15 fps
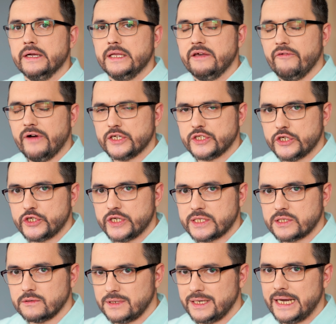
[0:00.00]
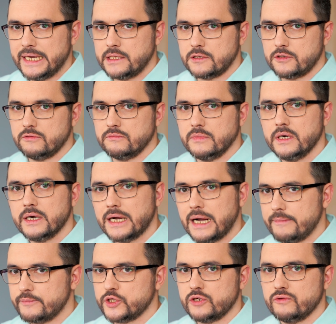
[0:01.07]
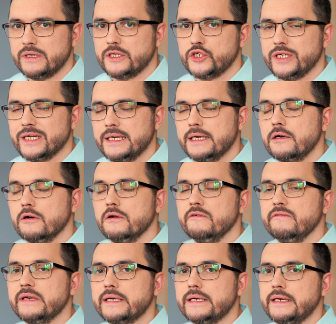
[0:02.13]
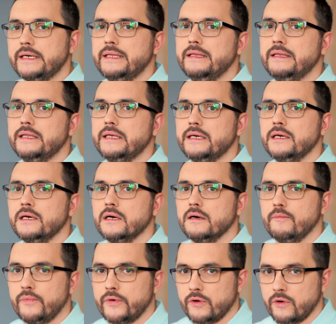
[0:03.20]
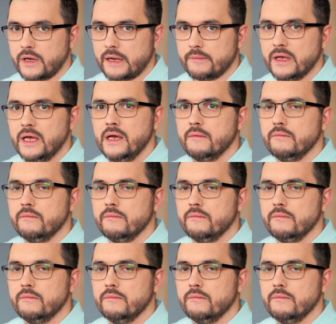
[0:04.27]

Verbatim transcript: Nieważne, czy jest to Lightroom, Capture One, czy jakikolwiek inny program.